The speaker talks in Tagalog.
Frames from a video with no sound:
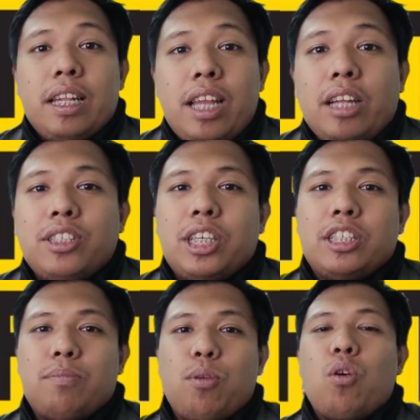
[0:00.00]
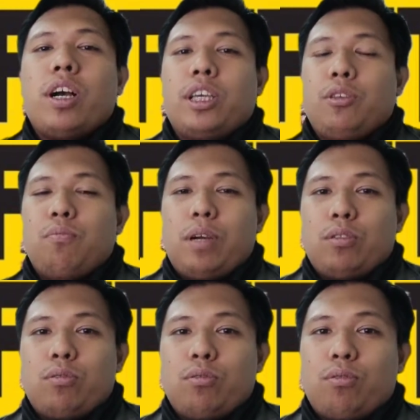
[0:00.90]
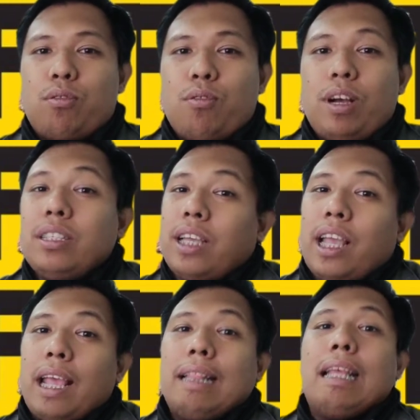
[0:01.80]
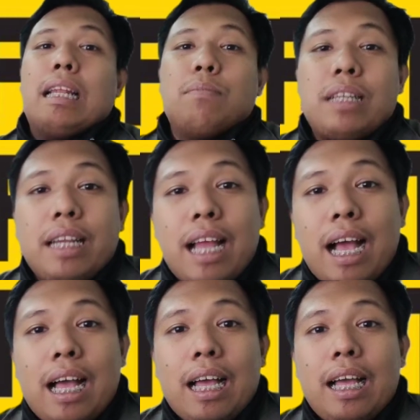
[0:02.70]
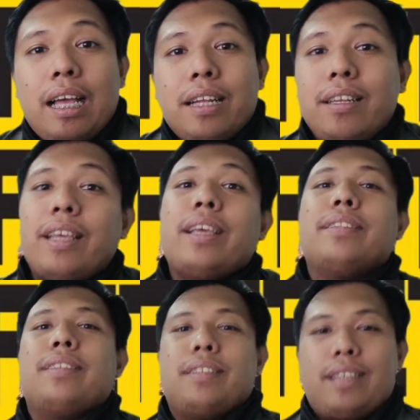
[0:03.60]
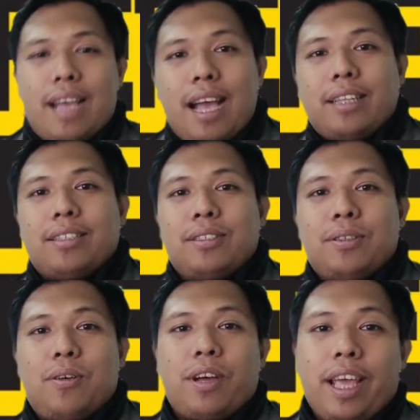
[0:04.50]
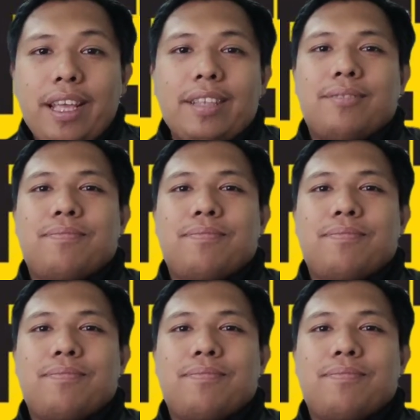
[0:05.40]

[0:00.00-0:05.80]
Nonsense po ang iyong pagtuturo kasi hindi naman nila naiintindihan. Okay?